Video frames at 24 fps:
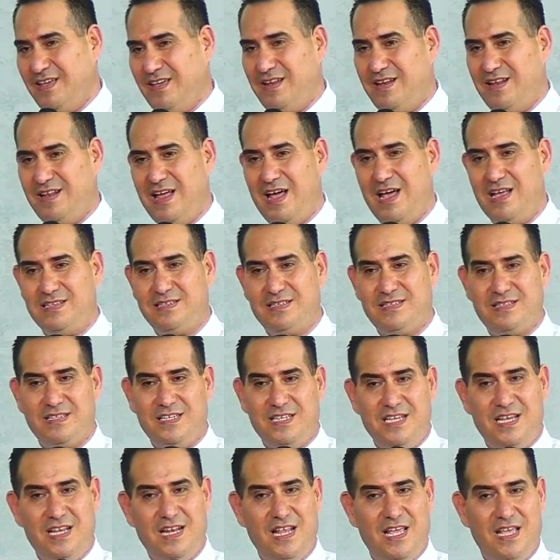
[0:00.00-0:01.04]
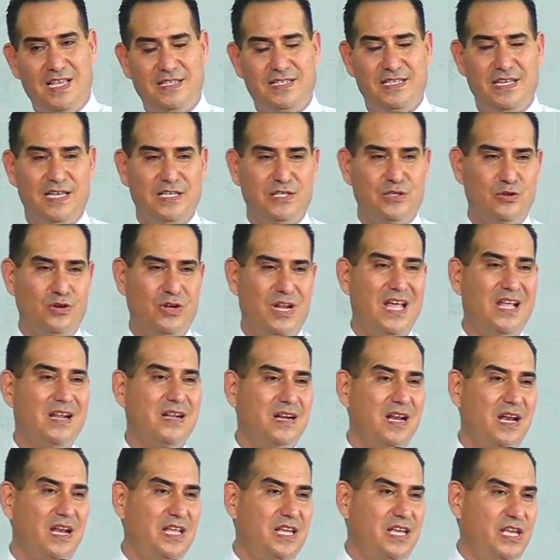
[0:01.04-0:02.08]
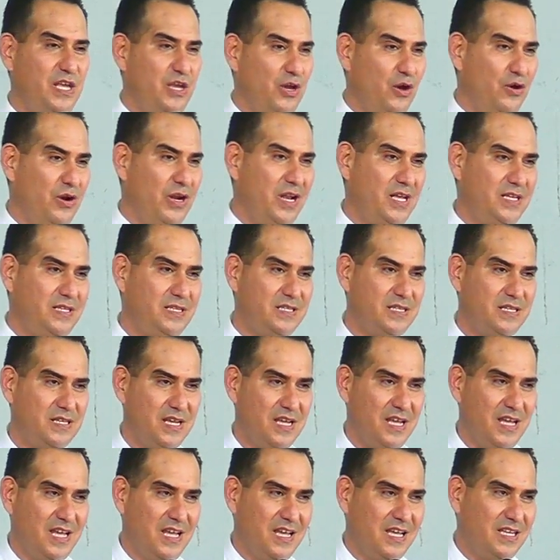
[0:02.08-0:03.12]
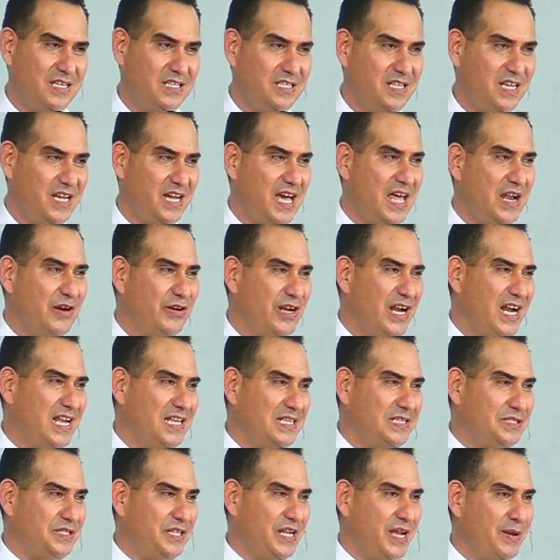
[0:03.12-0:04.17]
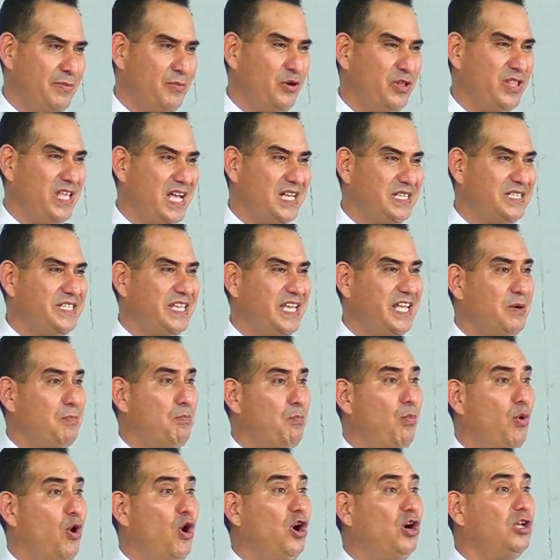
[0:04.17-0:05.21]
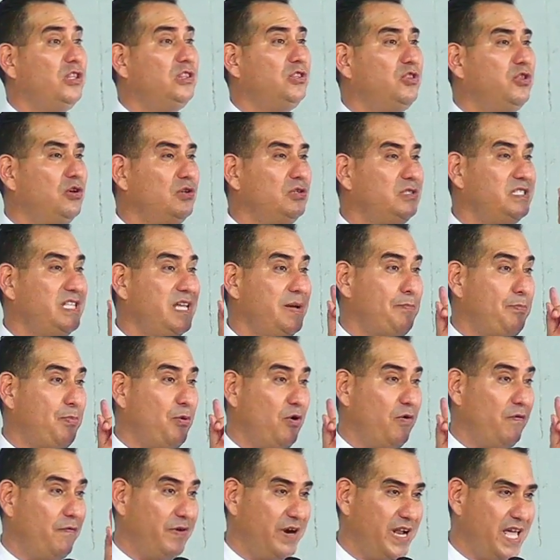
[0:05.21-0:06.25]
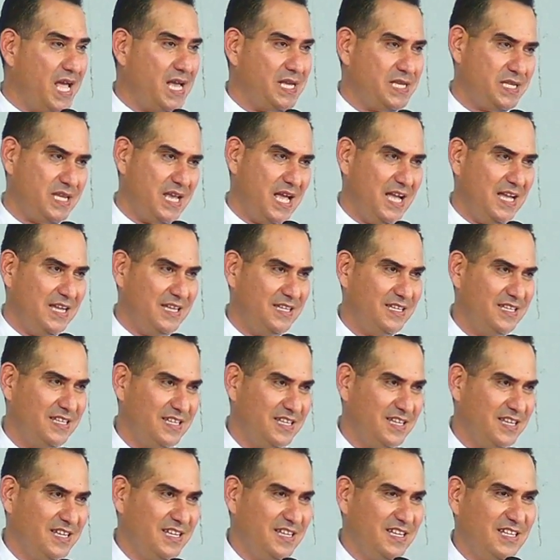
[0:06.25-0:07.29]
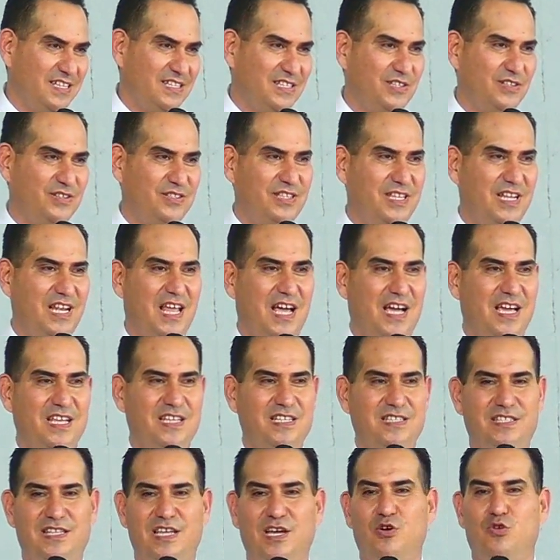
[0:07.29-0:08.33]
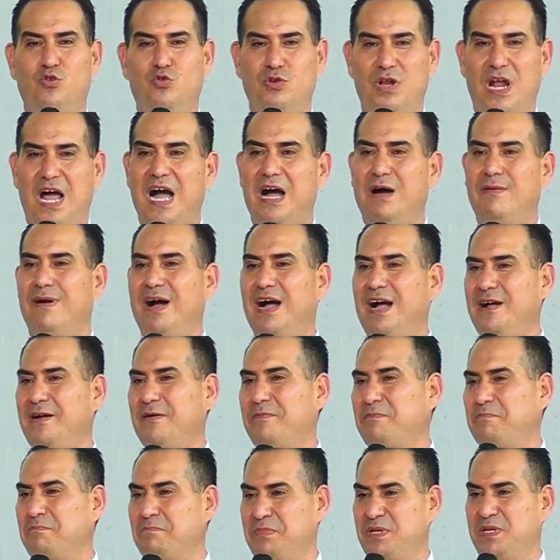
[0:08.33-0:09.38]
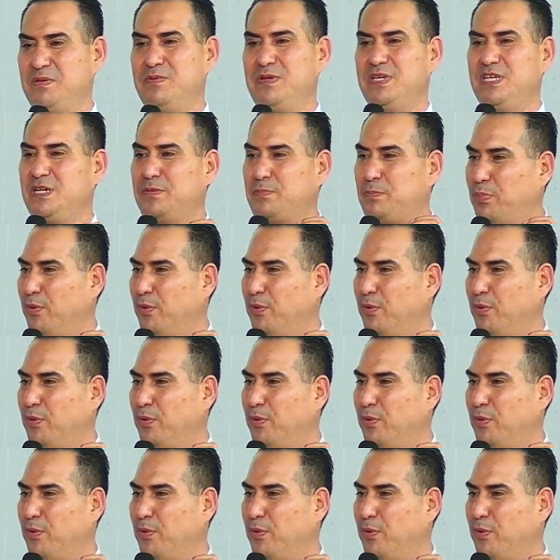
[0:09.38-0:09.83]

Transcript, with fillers: Las iglesias o las religiones llegaron al extremo de hacer votos de pobreza, donde la gente juraba vivir